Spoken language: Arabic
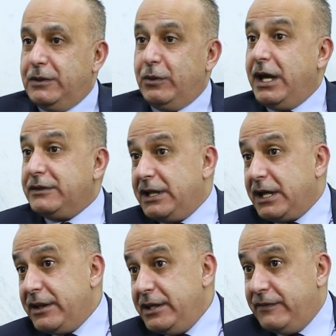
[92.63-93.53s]
وخاصة
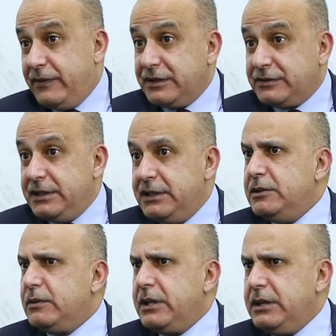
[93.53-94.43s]
القضية الفلسطينية
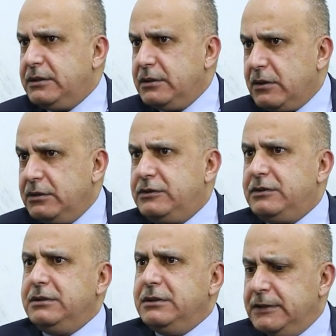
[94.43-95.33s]
وقضية
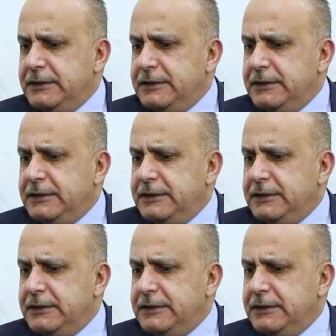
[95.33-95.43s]
القدس